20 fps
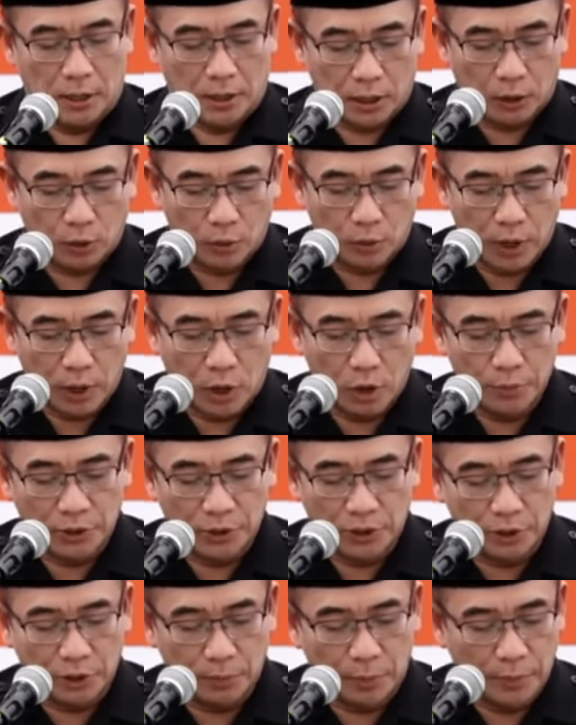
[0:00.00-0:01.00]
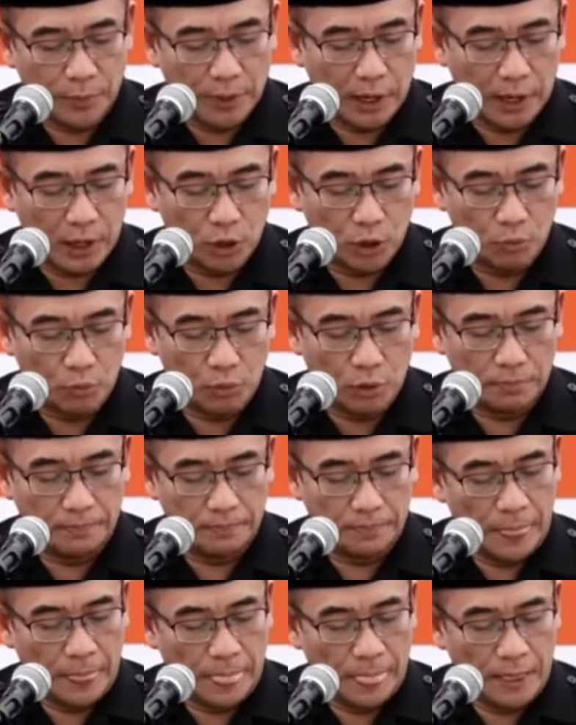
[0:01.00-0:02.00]
Ketua Komisi Pemilihan Umum
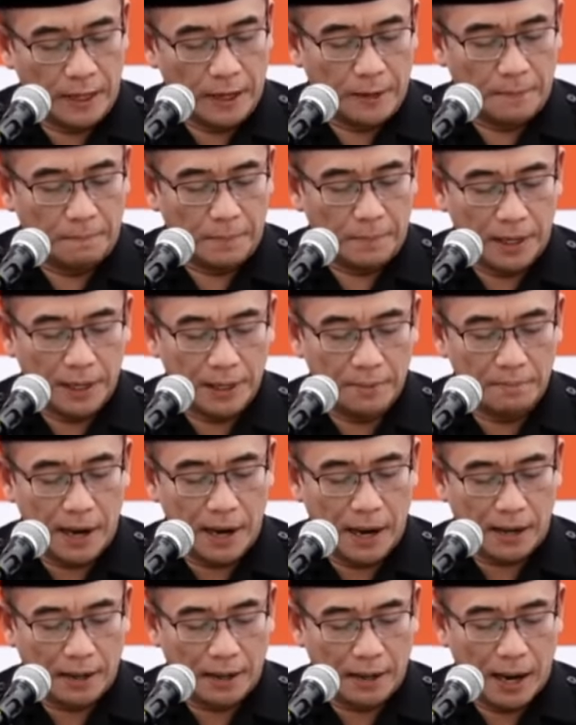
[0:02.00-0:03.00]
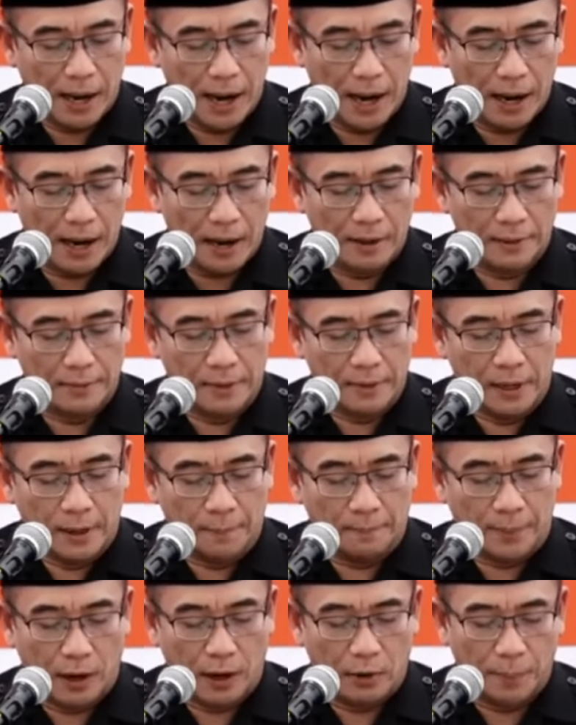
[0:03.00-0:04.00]
menimbang A.
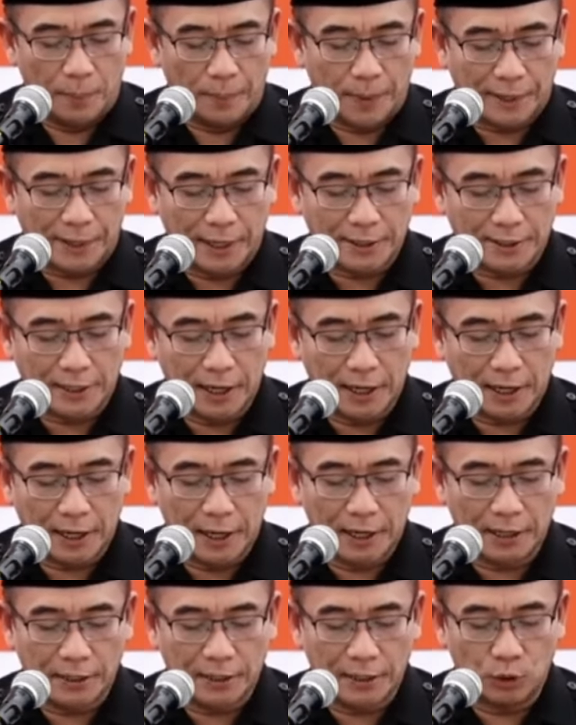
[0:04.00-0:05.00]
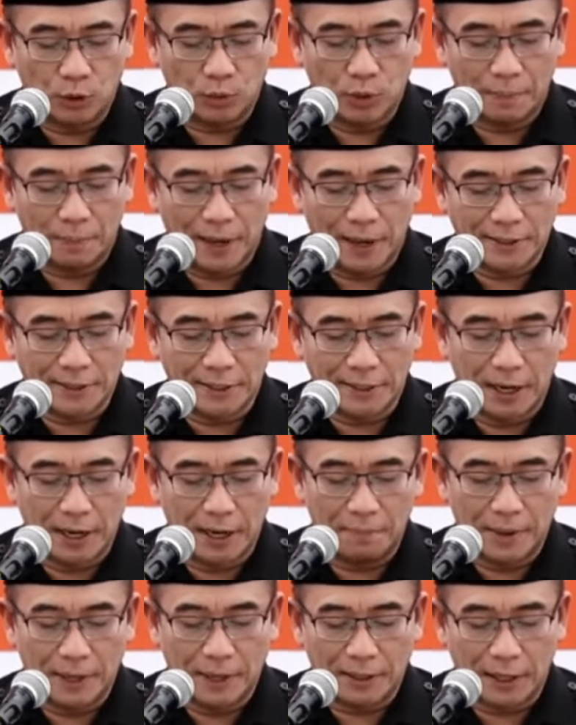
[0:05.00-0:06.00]
bahwa berdasarkan ketentuan
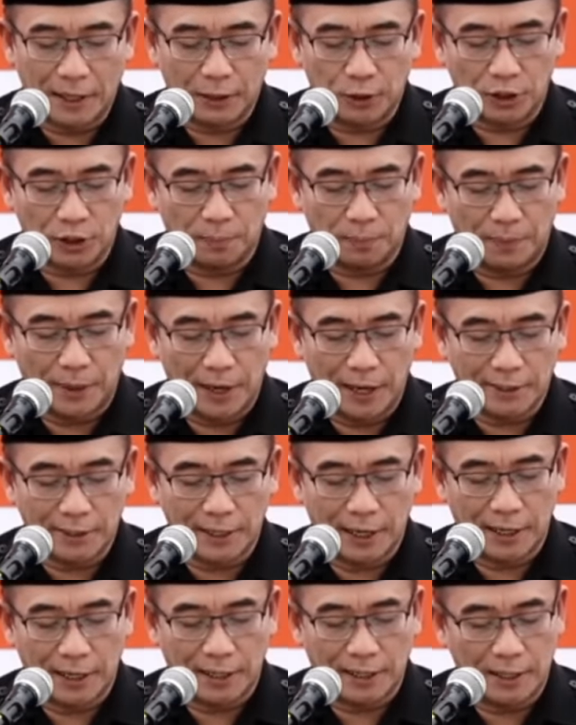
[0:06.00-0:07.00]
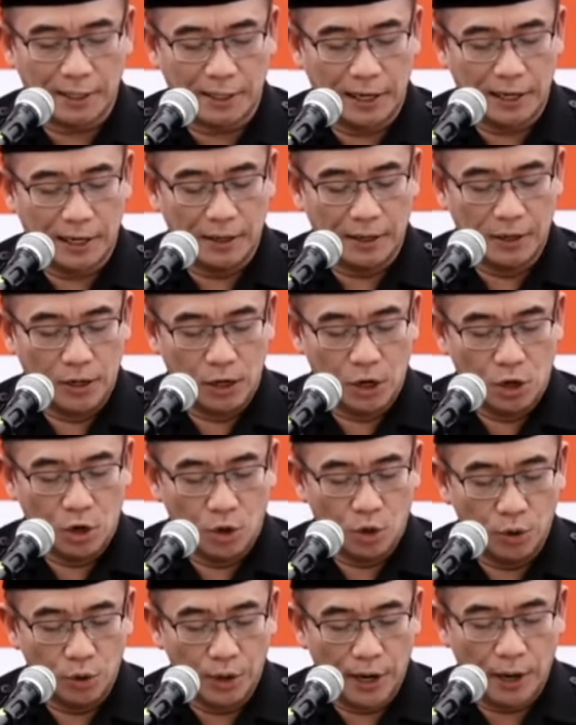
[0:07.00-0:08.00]
pasal 411 ayat 3
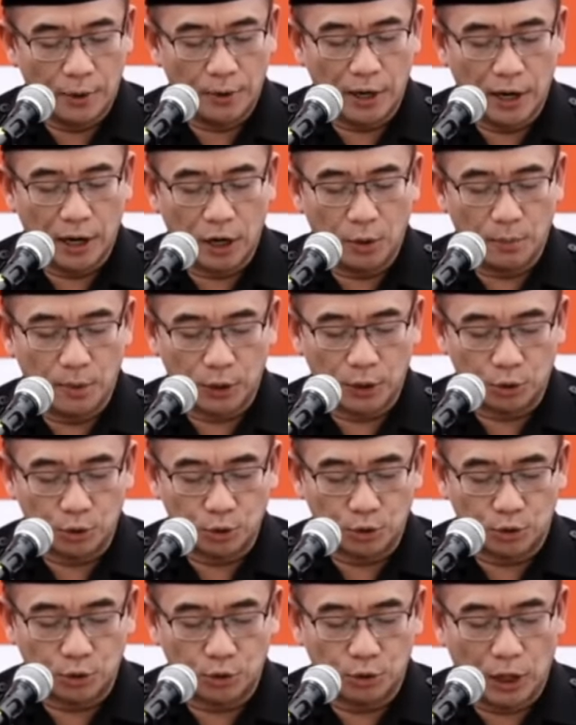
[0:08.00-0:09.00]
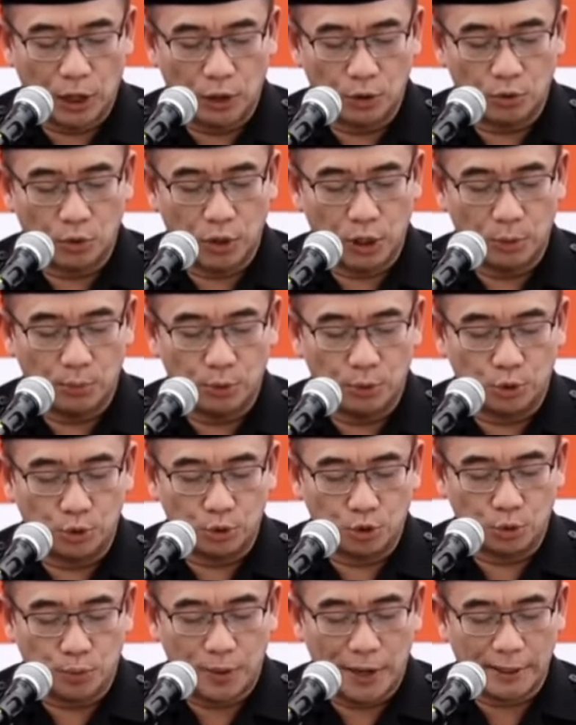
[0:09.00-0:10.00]
Undang-Undang Nomor 7 Tahun
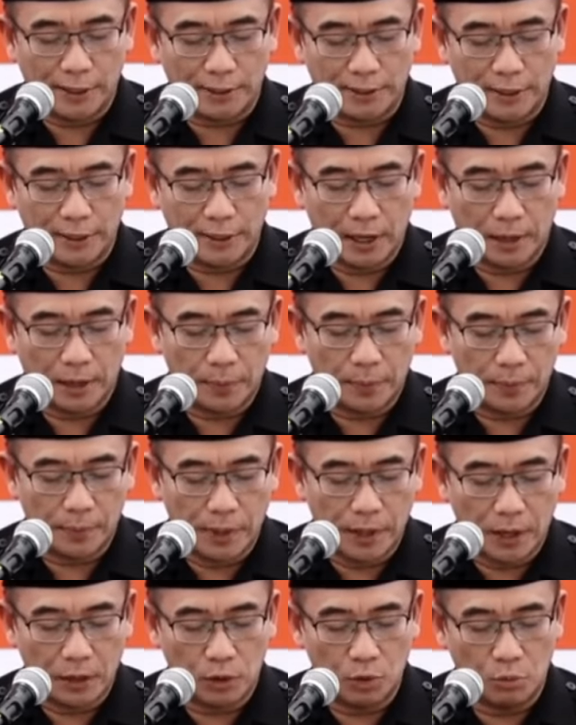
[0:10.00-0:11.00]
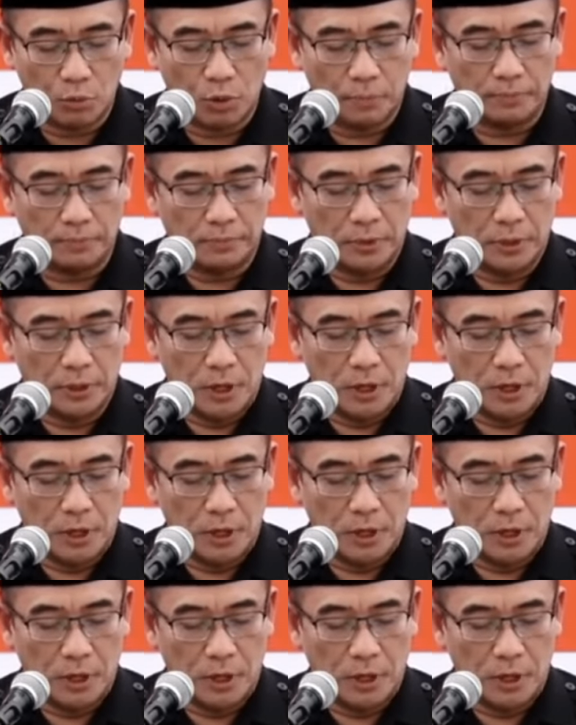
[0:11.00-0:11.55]
2017 tentang Pemilihan Umum